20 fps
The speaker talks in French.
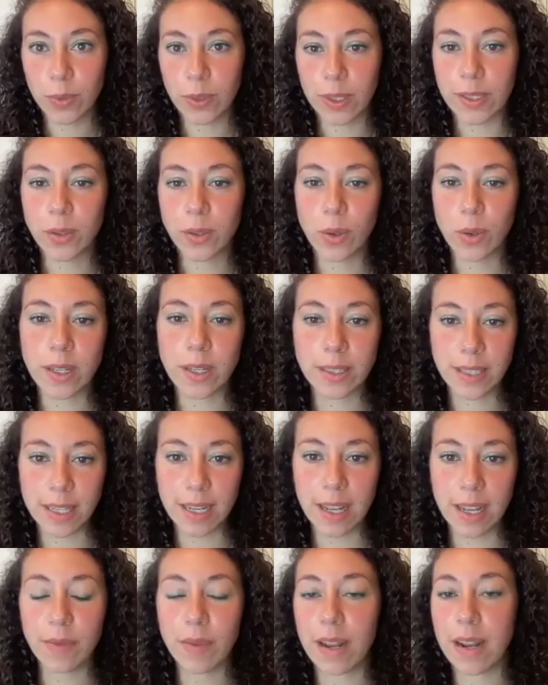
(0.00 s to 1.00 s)
est-ce que les
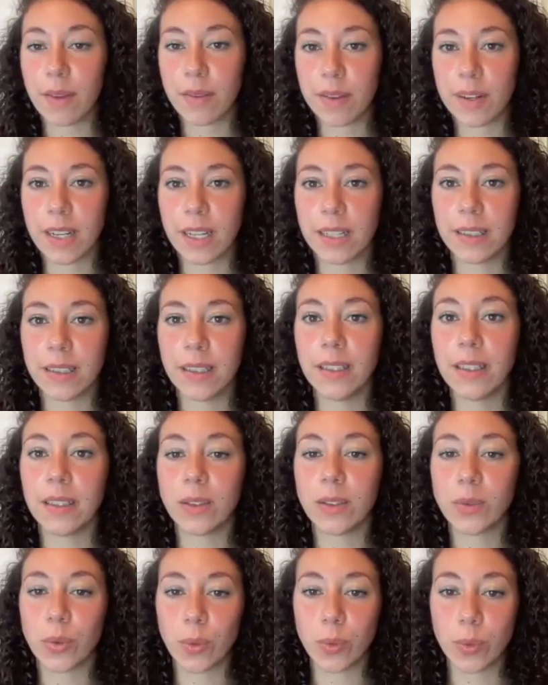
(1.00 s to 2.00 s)
élèves, à la fin de l'année,
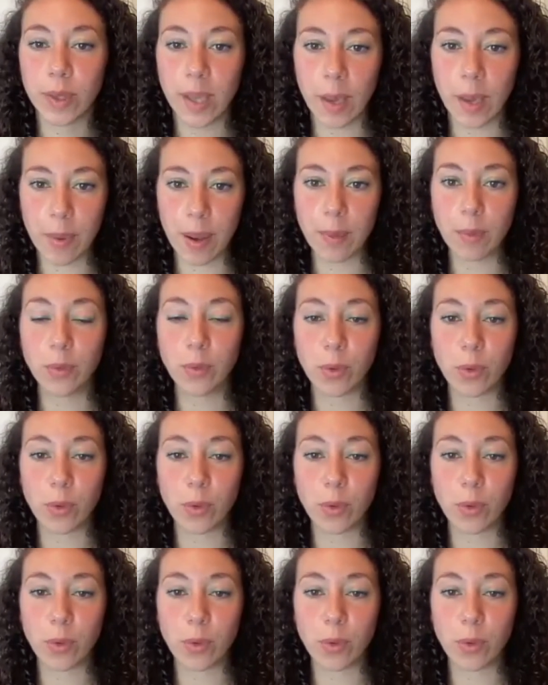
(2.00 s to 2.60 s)
ils seront capables